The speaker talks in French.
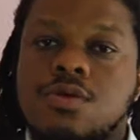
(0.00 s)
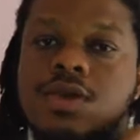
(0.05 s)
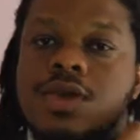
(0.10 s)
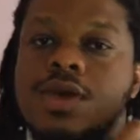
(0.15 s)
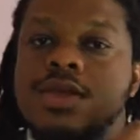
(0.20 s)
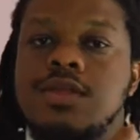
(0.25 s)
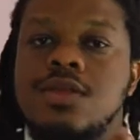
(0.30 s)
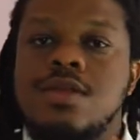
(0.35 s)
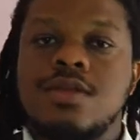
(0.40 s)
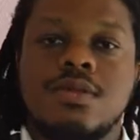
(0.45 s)

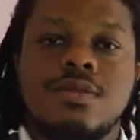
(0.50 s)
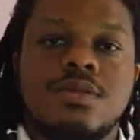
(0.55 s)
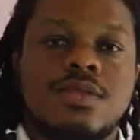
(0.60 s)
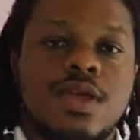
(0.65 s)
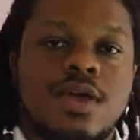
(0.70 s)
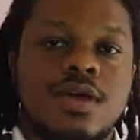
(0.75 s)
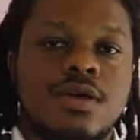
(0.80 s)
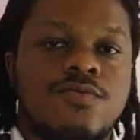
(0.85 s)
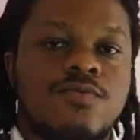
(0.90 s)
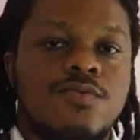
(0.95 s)
regarder,
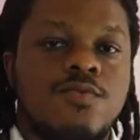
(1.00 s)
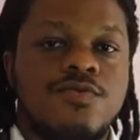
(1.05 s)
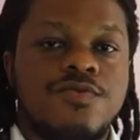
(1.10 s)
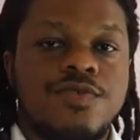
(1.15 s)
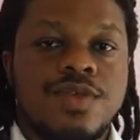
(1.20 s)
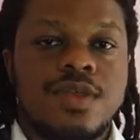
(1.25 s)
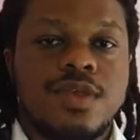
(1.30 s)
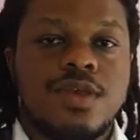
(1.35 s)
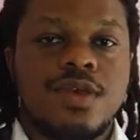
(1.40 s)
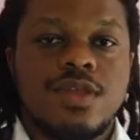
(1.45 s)
tac, vous
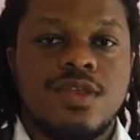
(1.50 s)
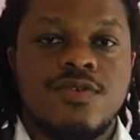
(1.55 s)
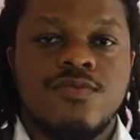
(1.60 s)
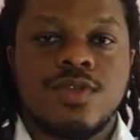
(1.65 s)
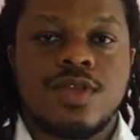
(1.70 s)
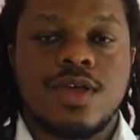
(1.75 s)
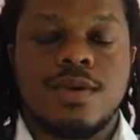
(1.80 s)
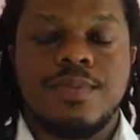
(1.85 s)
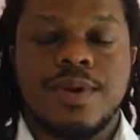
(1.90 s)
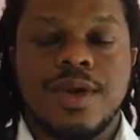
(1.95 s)
pouvez dégainer
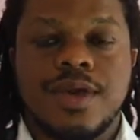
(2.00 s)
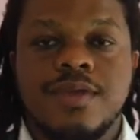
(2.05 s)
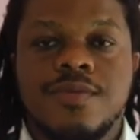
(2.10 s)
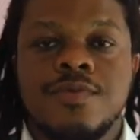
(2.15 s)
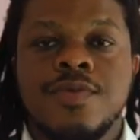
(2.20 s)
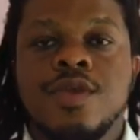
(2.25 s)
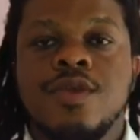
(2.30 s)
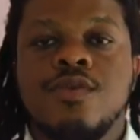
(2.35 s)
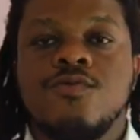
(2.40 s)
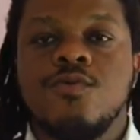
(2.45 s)
votre appareil.
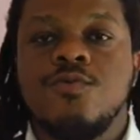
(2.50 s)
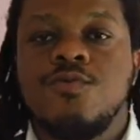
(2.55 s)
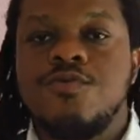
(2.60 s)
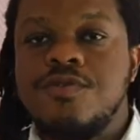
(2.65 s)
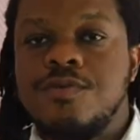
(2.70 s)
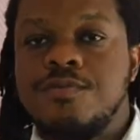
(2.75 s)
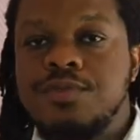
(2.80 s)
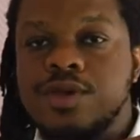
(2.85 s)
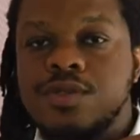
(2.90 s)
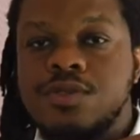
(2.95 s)
Vous
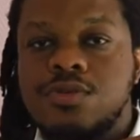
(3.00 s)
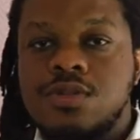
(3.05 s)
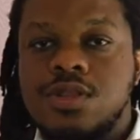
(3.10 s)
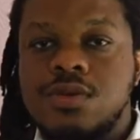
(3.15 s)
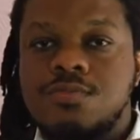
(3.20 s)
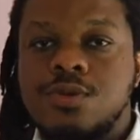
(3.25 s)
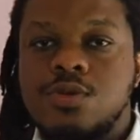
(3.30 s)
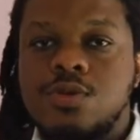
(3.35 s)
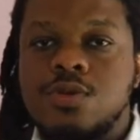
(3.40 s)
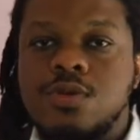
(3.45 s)
pouvez presque
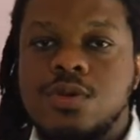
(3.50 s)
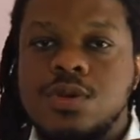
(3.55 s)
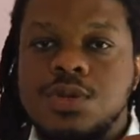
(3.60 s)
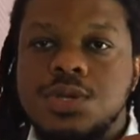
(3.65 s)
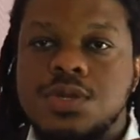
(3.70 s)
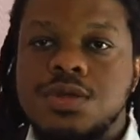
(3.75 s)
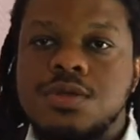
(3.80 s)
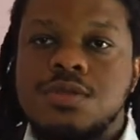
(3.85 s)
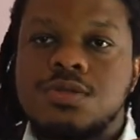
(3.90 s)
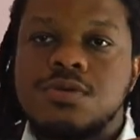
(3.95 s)
limite le
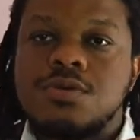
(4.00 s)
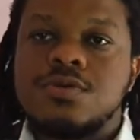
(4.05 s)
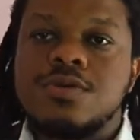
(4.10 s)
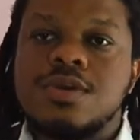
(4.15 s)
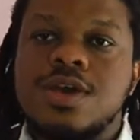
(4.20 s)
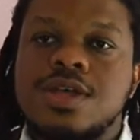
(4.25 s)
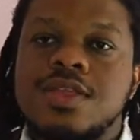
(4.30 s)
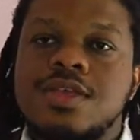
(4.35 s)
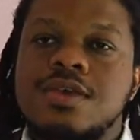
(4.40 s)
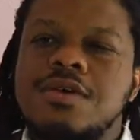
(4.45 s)
ranger sans
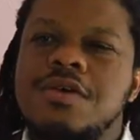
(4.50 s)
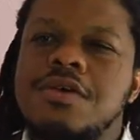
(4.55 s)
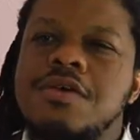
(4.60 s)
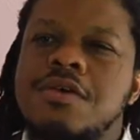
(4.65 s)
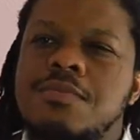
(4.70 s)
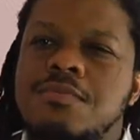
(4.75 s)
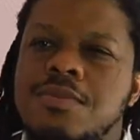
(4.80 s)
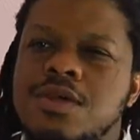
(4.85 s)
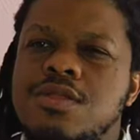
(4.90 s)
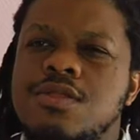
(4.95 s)
regarder,
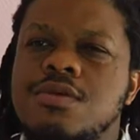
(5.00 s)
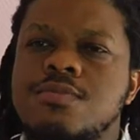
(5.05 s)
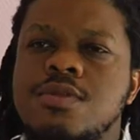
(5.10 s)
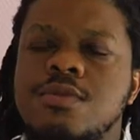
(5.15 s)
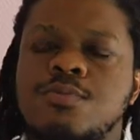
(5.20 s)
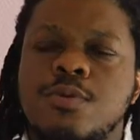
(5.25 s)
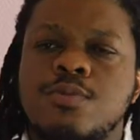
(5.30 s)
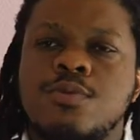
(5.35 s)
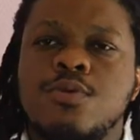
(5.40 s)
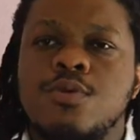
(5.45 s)
mais c'est un
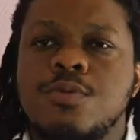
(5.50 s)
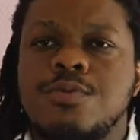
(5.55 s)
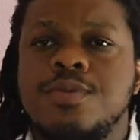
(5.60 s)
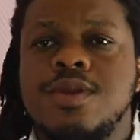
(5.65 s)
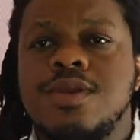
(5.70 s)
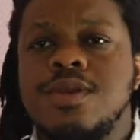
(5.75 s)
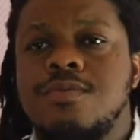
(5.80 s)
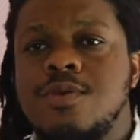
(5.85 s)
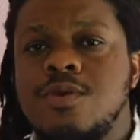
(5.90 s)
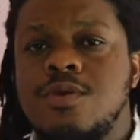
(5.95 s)
petit peu plus
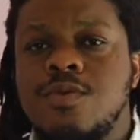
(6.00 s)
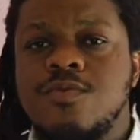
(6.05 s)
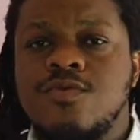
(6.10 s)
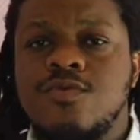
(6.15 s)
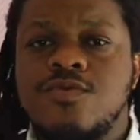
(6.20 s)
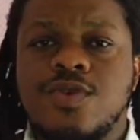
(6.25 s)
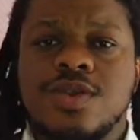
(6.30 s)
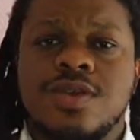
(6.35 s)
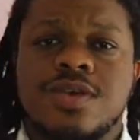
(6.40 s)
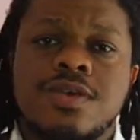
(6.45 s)
compliqué, mais comme
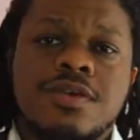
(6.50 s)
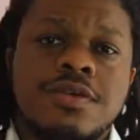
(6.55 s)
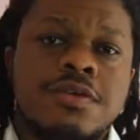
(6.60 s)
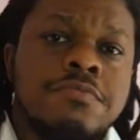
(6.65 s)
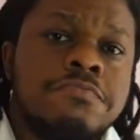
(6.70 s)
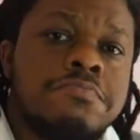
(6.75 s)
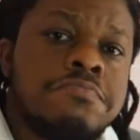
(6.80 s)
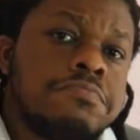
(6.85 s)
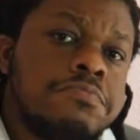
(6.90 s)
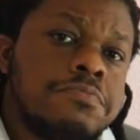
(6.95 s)
vous voyez,
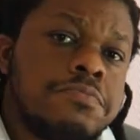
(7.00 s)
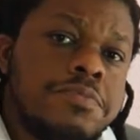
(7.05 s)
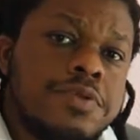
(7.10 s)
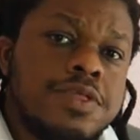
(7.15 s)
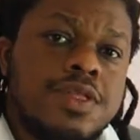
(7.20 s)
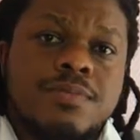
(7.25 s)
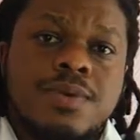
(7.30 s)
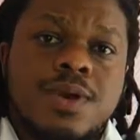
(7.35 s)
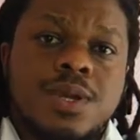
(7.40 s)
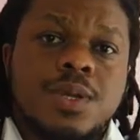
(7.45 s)

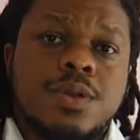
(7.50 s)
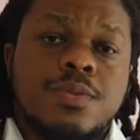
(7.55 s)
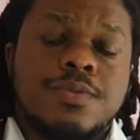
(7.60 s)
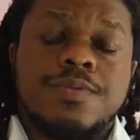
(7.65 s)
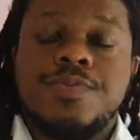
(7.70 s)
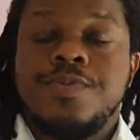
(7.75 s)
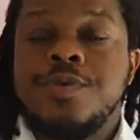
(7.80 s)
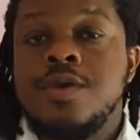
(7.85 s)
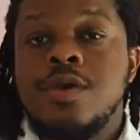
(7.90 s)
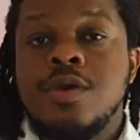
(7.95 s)
ça marche quand
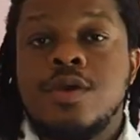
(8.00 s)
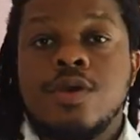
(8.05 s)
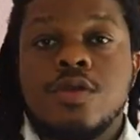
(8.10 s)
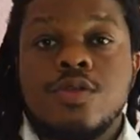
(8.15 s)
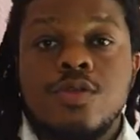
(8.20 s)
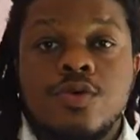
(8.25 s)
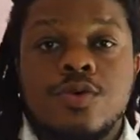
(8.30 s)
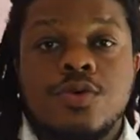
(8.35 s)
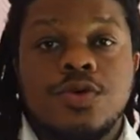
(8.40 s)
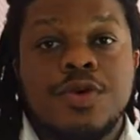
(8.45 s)
même.
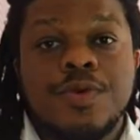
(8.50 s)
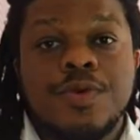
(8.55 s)
Donc,